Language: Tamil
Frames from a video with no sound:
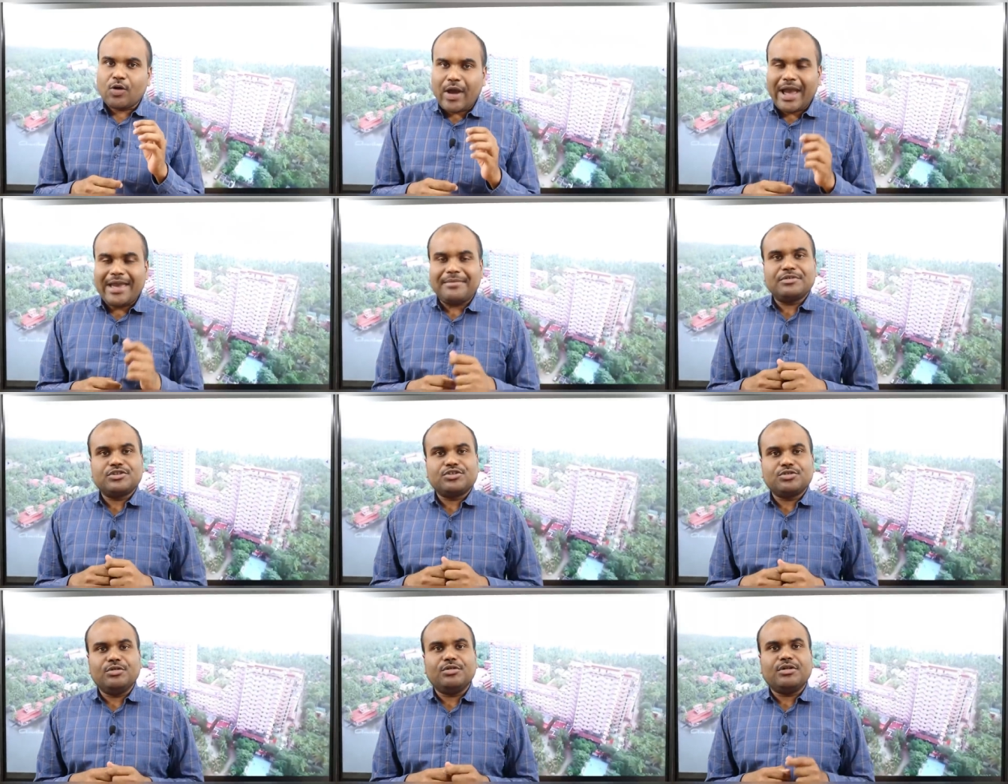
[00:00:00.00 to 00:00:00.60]

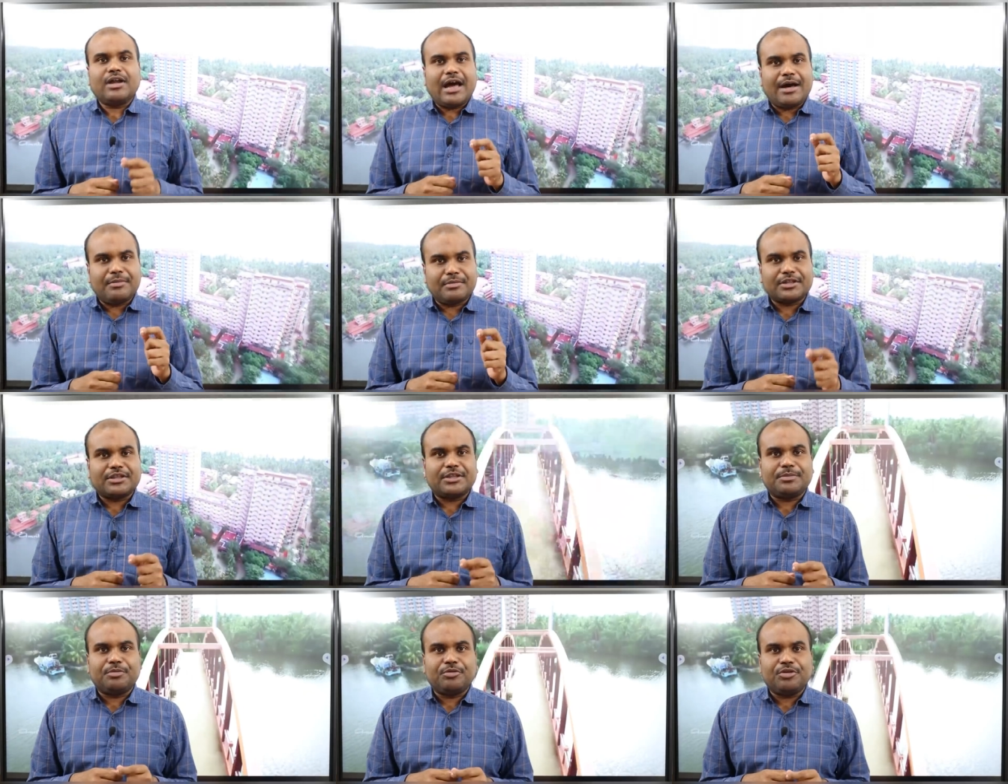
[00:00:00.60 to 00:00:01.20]
கோயம்புத்தூர்
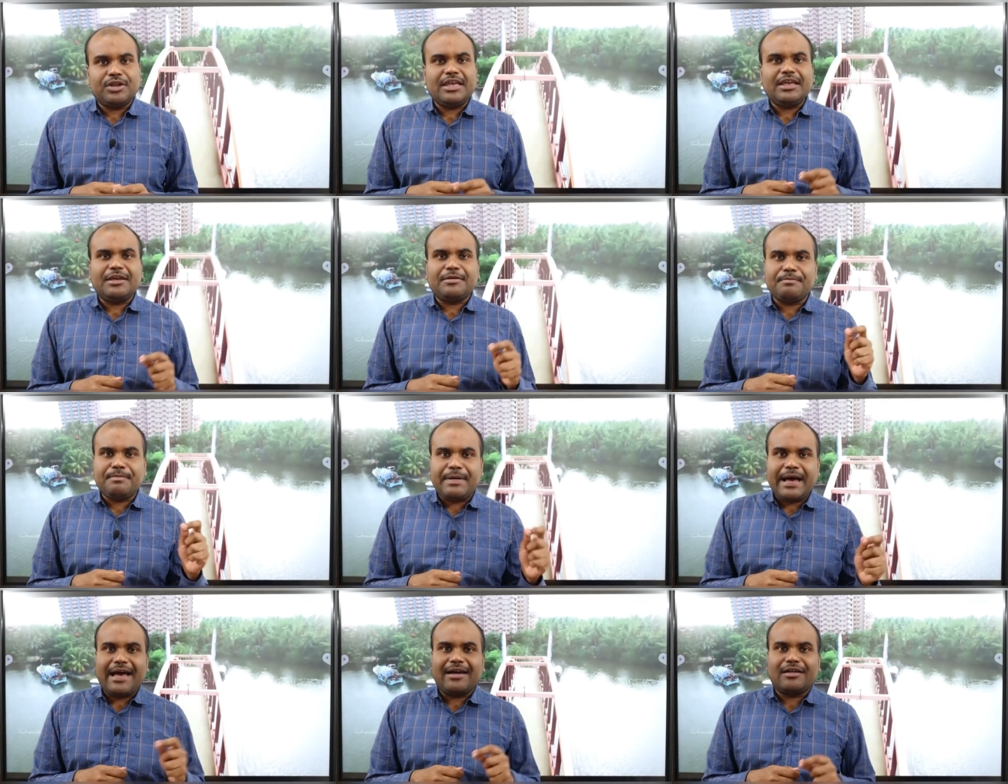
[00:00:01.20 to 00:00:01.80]
அமிர்தபுரி
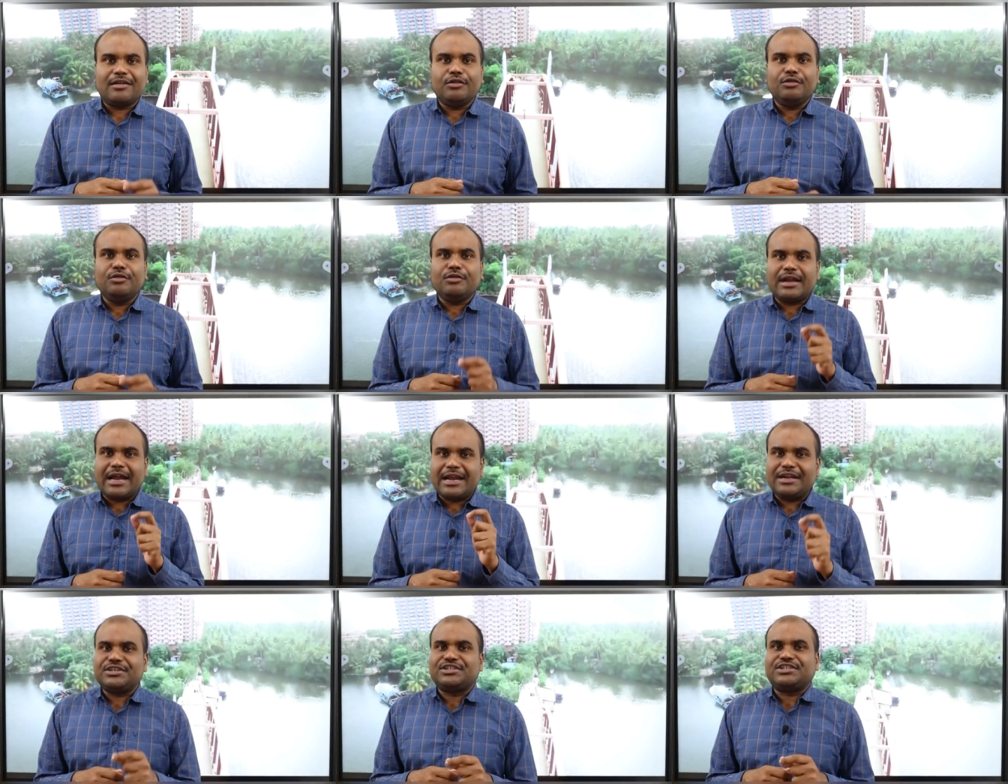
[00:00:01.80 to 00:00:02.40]
பெங்களூர்
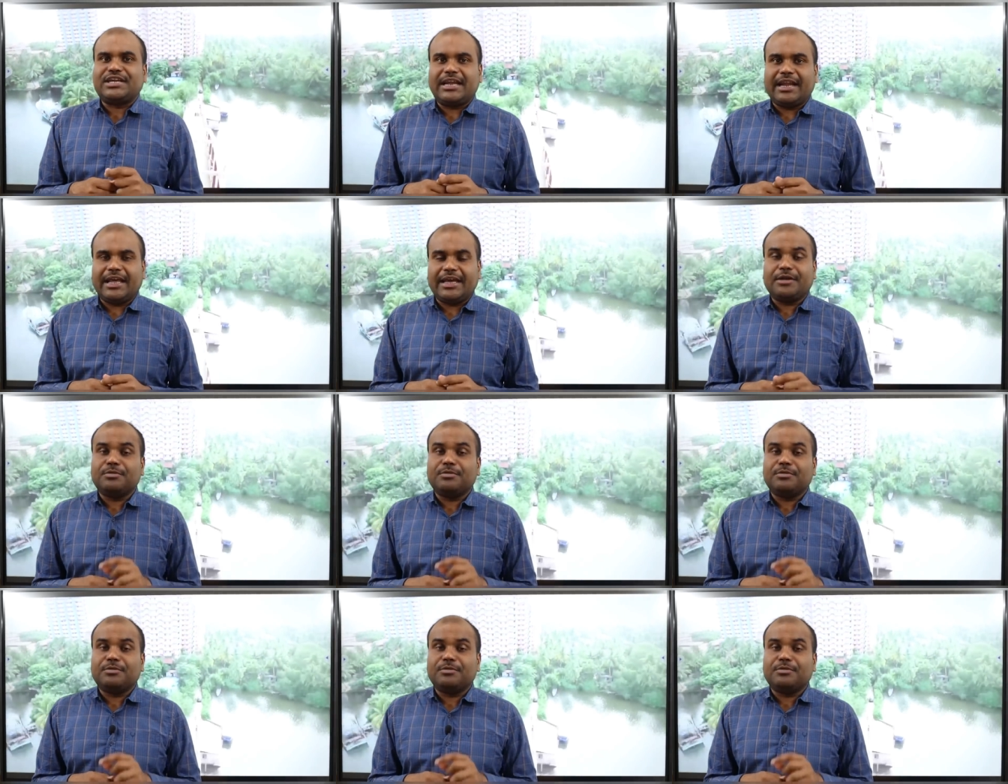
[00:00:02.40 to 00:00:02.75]
அண்ட் சென்னை